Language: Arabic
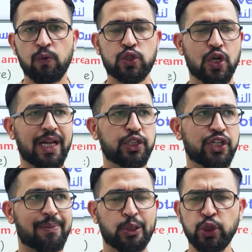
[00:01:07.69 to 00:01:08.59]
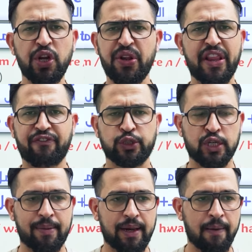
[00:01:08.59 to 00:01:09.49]
والسؤال الشامل شنو النفي
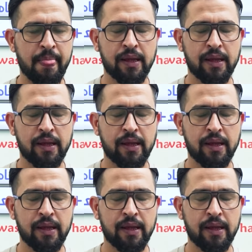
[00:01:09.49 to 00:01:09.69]
الشامل